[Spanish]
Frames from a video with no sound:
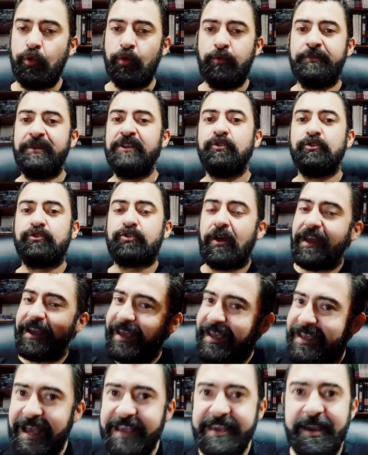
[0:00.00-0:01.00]
un minuto de
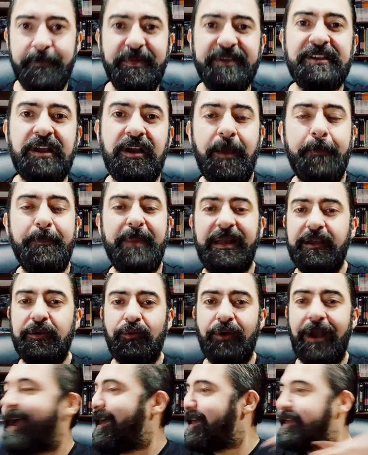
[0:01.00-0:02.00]
que ya haya empezado la
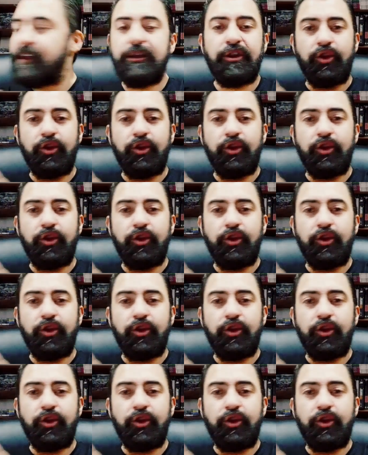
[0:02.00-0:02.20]
película,